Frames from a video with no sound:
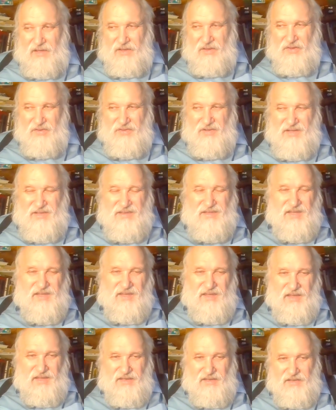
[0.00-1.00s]
И он говорит, да
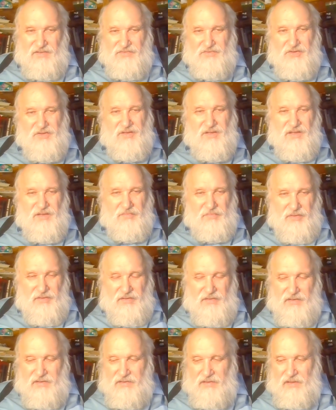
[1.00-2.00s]
нет, все дело
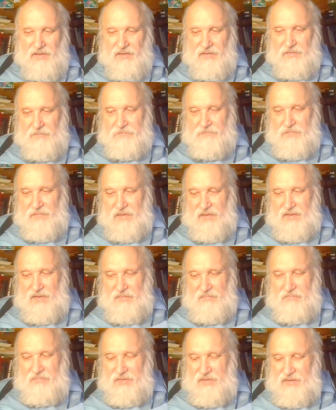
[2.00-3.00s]
было не так.
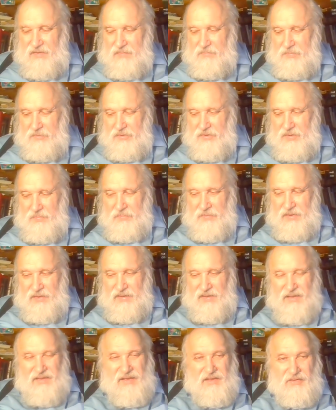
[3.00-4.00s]
Было
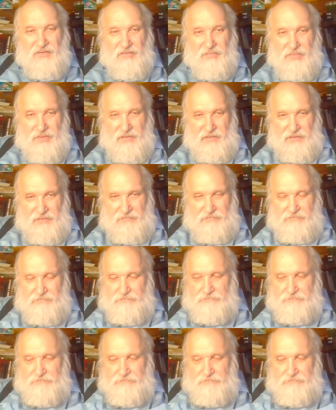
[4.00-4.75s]
протопланетное облако,